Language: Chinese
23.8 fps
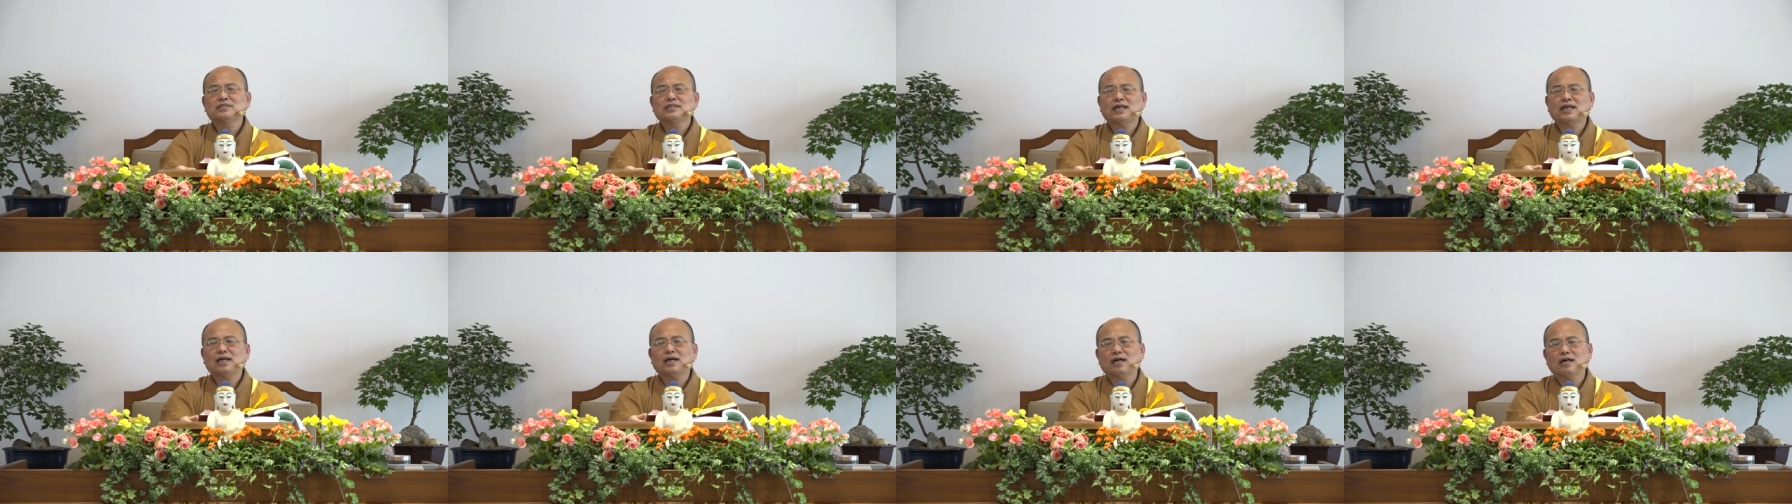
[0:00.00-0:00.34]

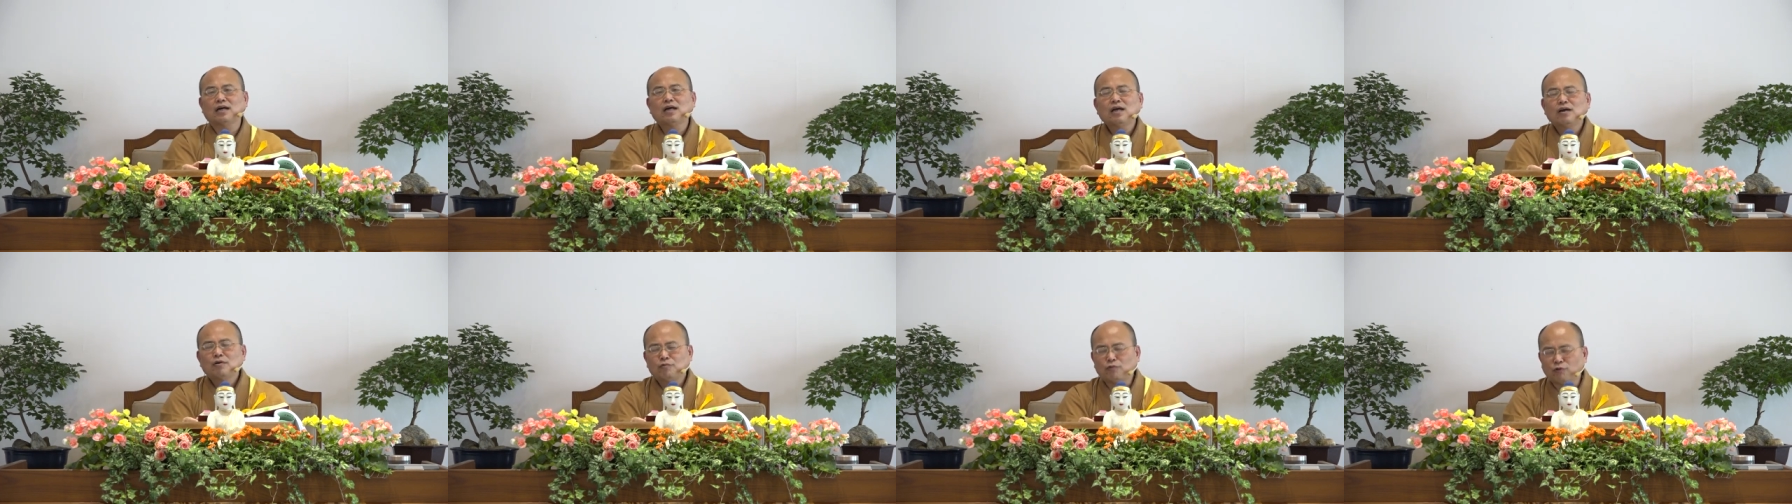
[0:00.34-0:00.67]

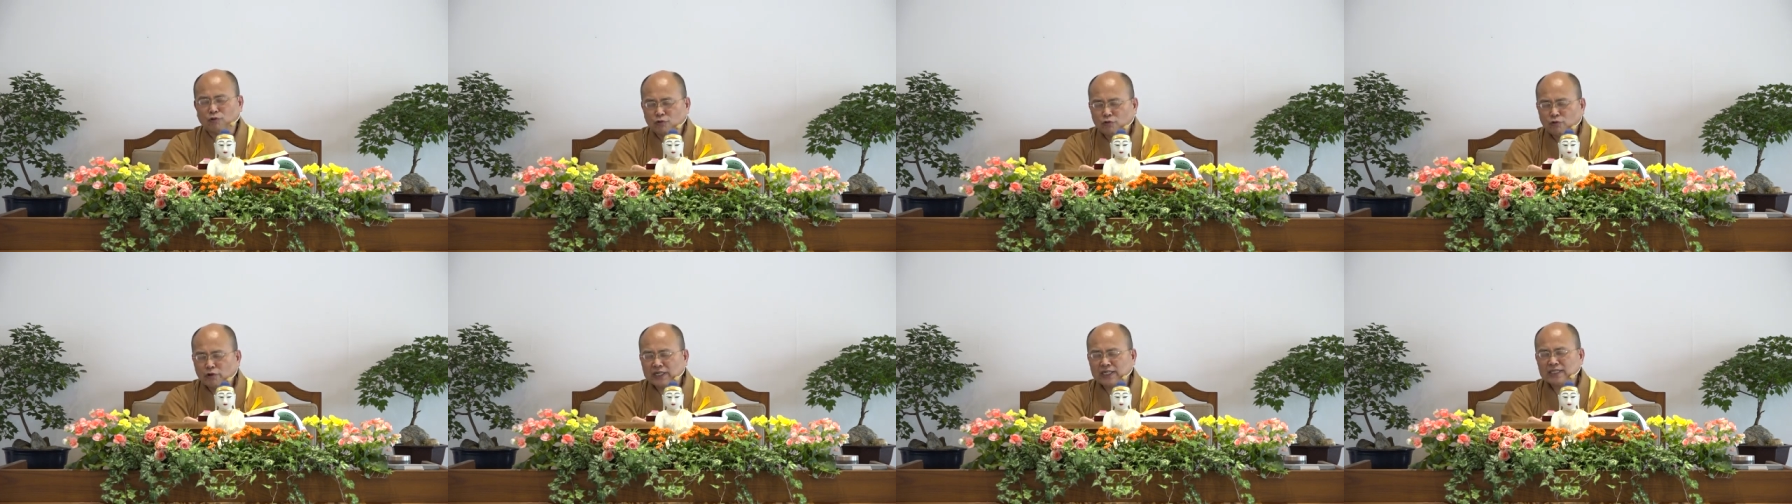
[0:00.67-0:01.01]
啊，
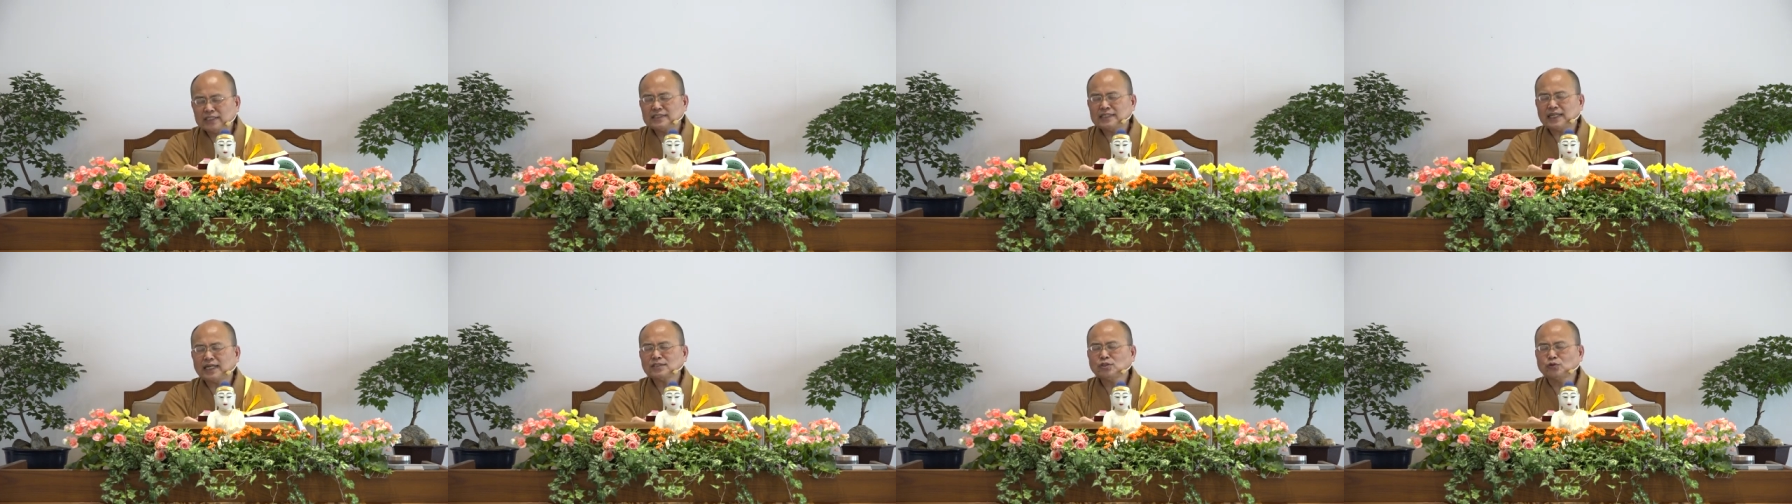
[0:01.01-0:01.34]
我会
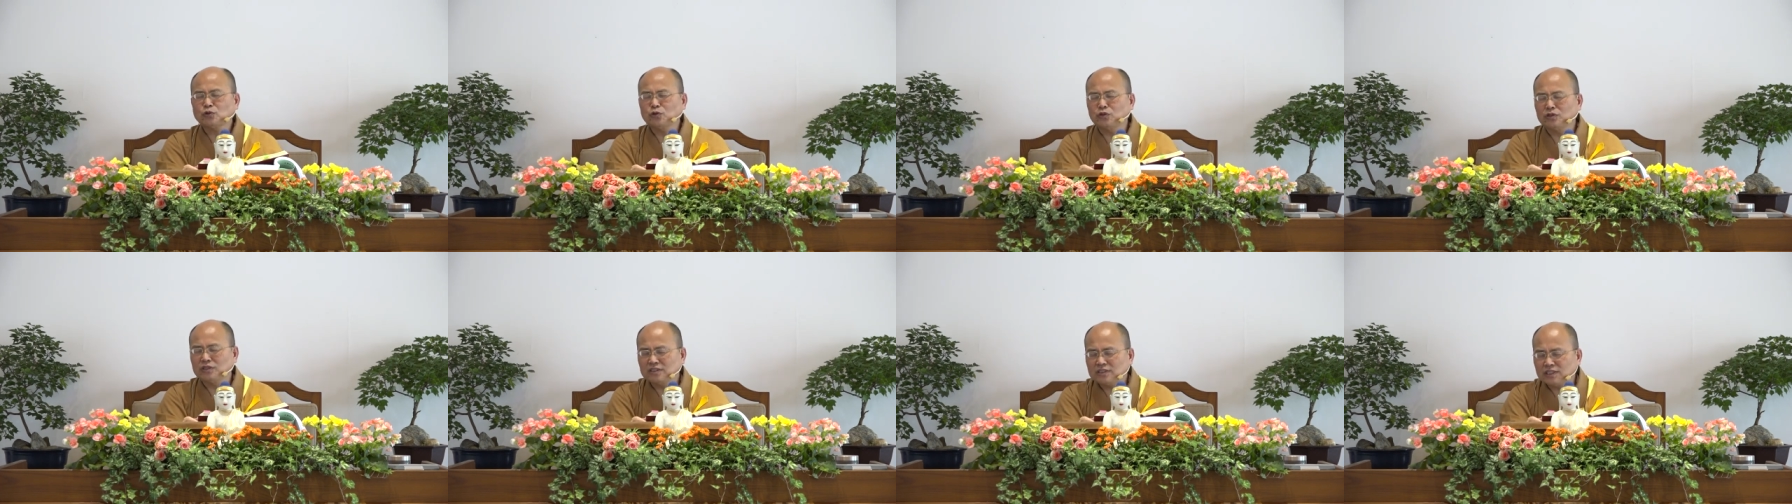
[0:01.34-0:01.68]
跟他
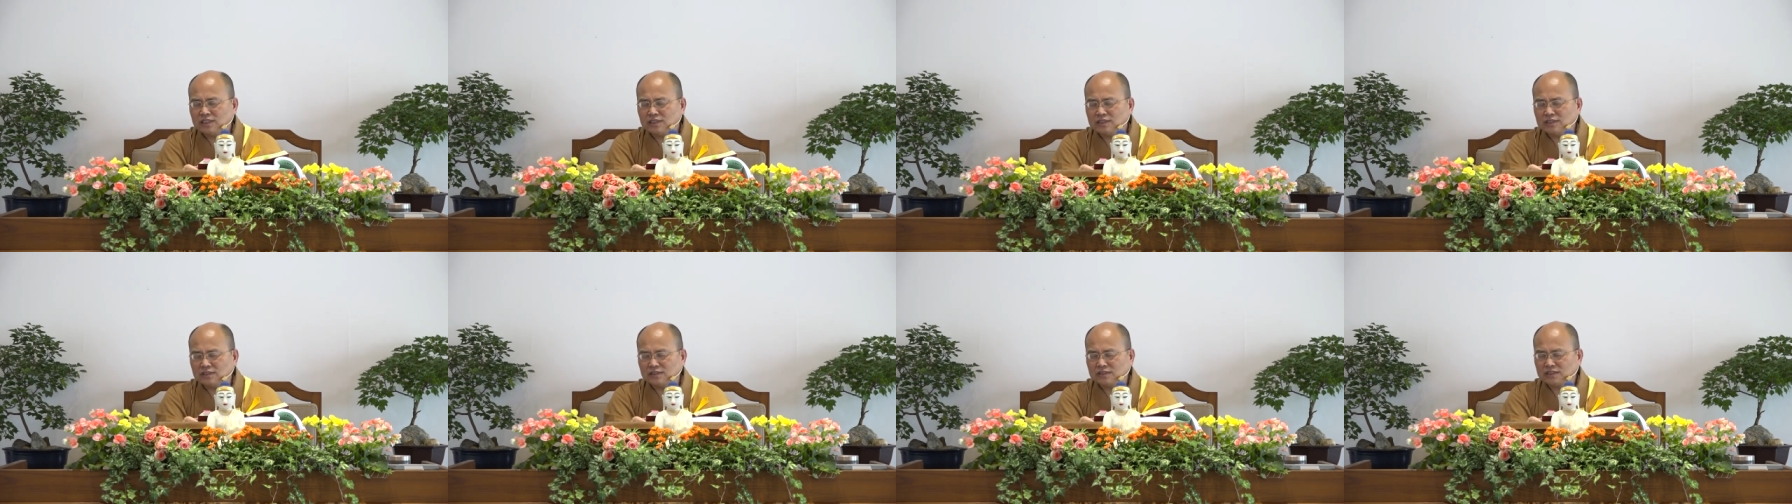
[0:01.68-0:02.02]
所有的
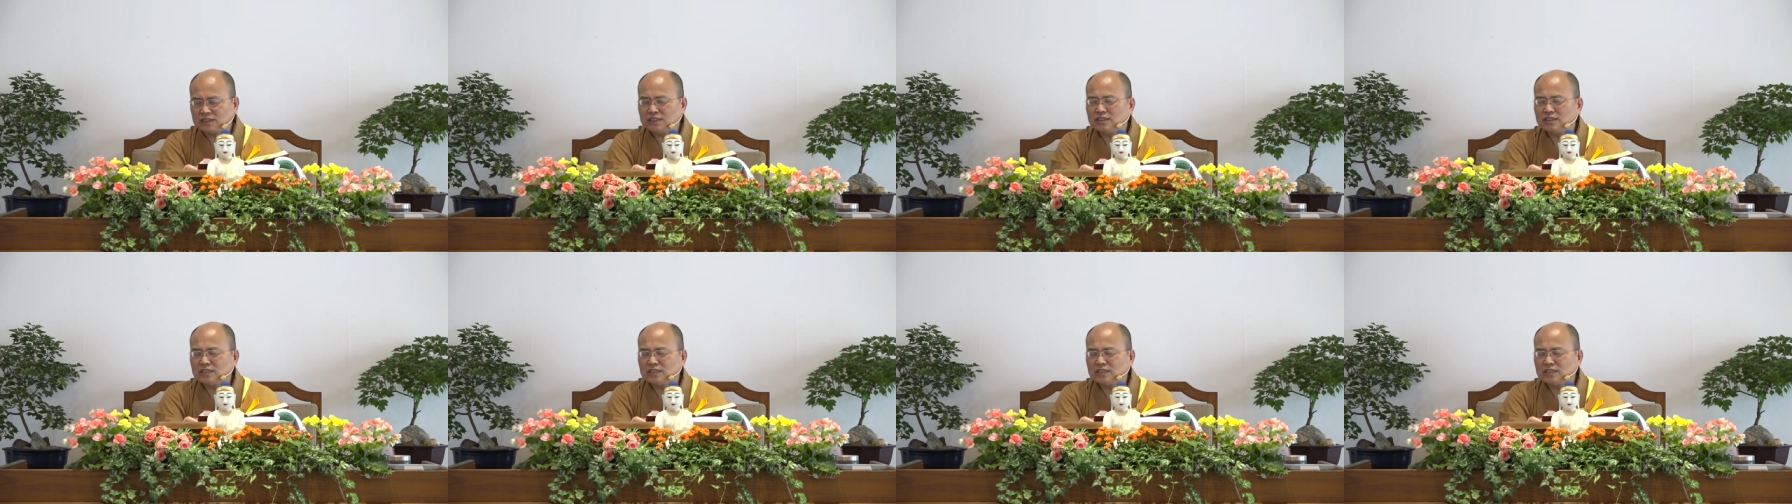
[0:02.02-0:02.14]
弟子